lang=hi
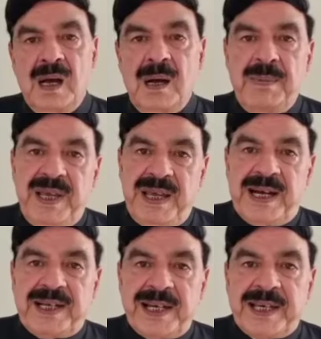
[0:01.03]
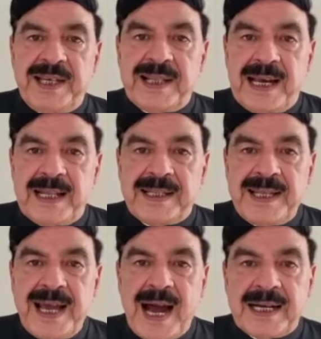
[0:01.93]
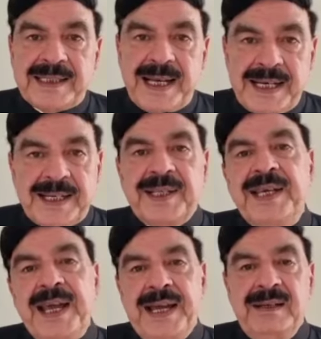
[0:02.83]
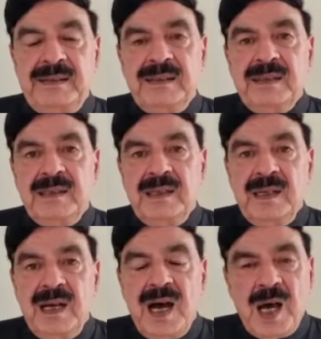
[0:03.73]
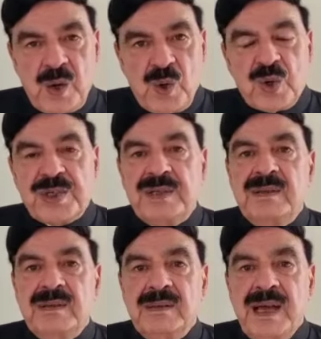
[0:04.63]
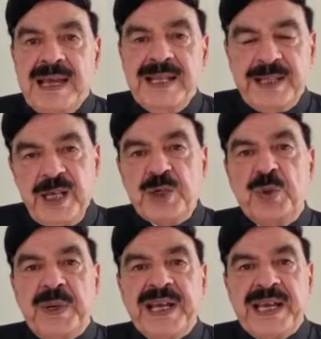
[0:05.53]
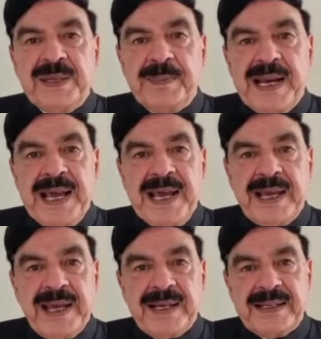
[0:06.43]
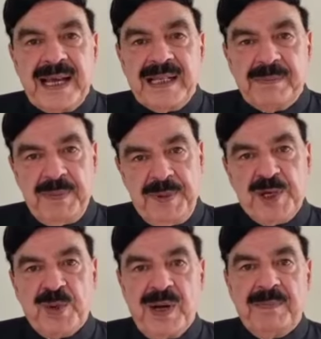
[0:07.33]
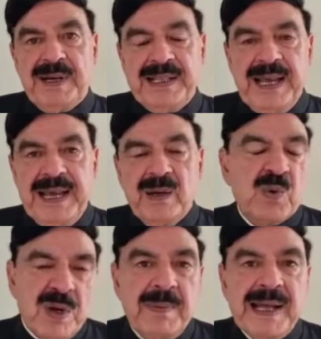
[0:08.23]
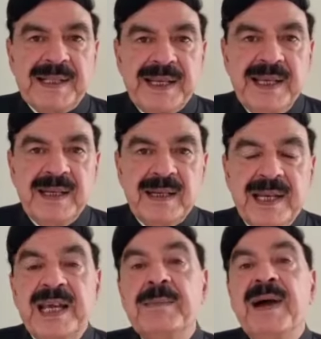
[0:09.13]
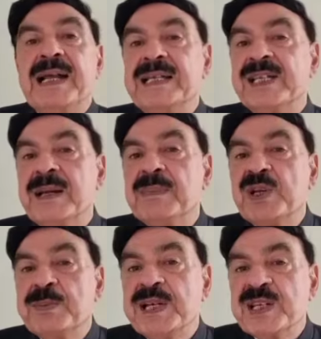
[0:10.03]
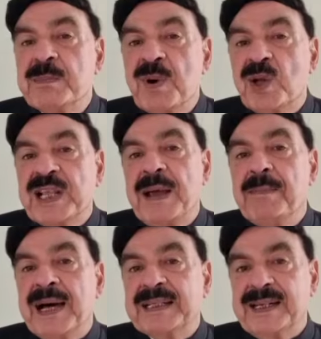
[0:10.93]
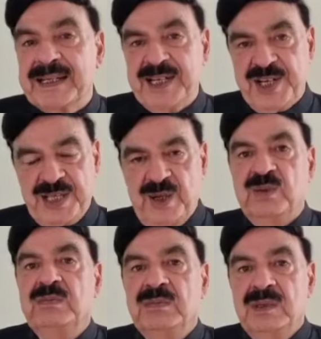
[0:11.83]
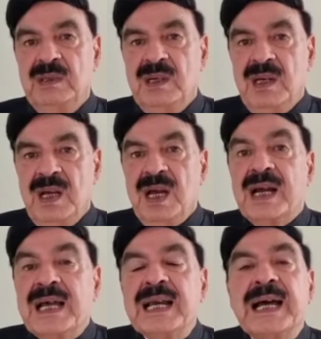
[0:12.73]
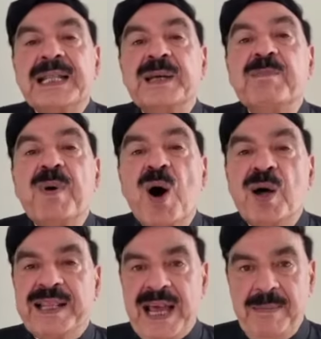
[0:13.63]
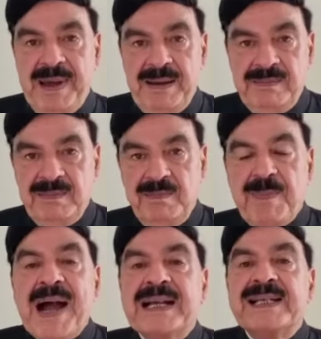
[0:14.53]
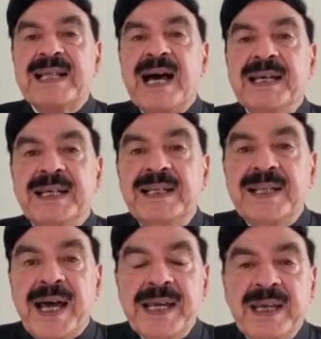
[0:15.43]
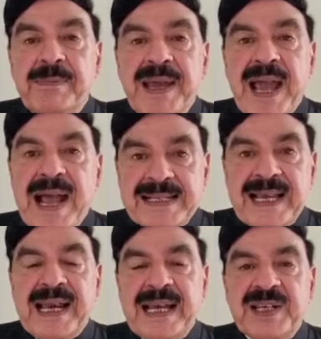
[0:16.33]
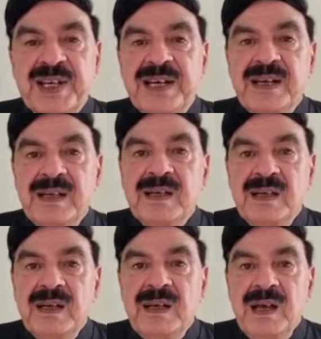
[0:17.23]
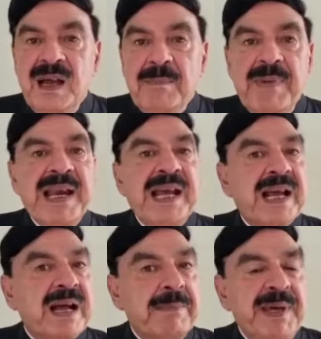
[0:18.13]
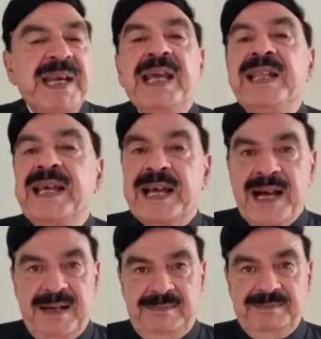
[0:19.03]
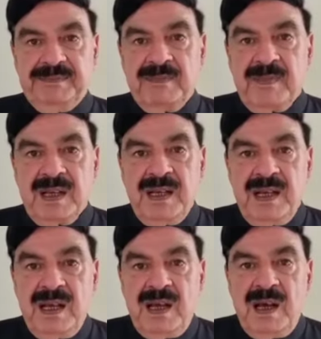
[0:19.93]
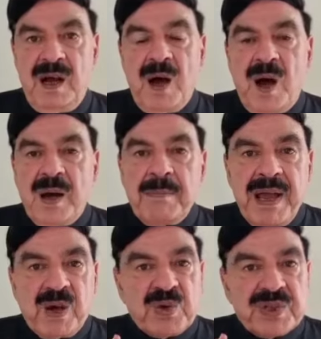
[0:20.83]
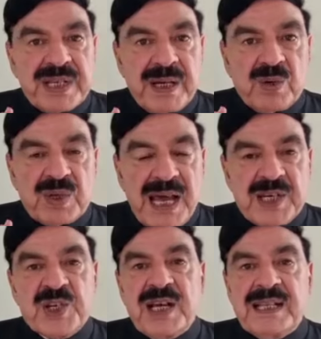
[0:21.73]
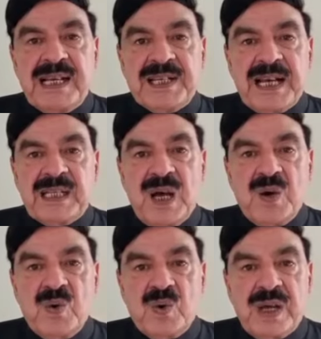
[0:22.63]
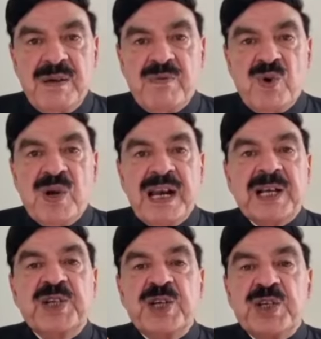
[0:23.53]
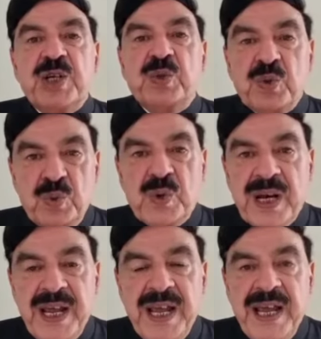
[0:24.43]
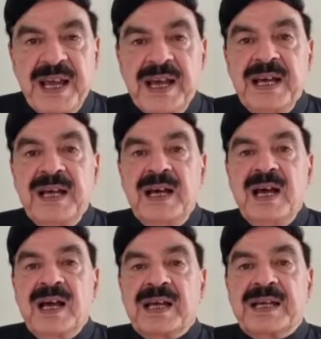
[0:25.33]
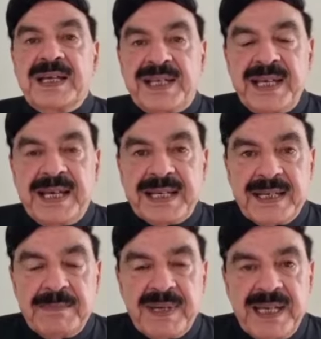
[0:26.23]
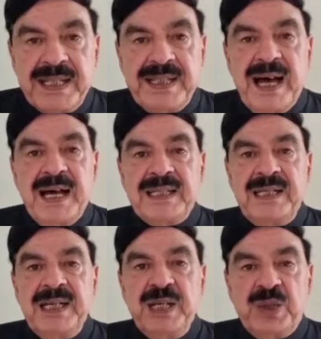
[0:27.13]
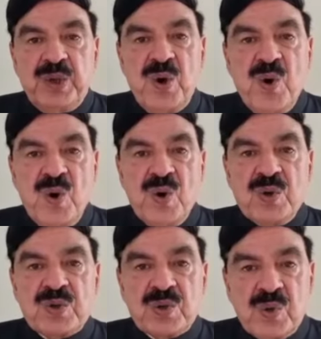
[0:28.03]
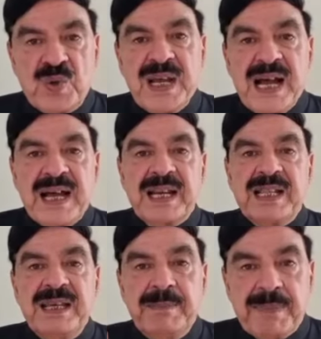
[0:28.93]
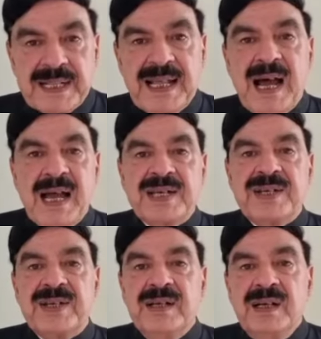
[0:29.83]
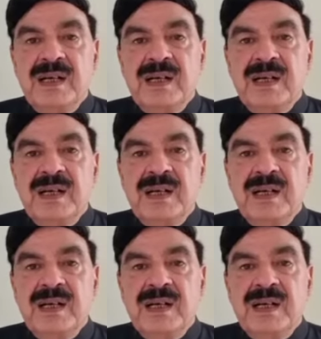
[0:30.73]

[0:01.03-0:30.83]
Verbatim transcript: अभी अटक की अदालत ने आठ तारीख दी है हर रोज इतने झूठे केस बनाए हैं कि एक अदालत में पेश होना पड़ता है कोई बात नहीं लेकिन मैं आज स्टैब्लिशमेंट से बहुत अहम बात करना चाहता हूं कल का दिन बहुत अहम है पाकिस्तान की तारीख में ऐसा इलेक्शन मैंने कभी नहीं देखा और मैं उनसे गुजारिश करना चाहता हूं कि वो इलेक्शन से दूर रहें किसी किस्म की धांधली धोस गुंडागर्दी बर्दाश्त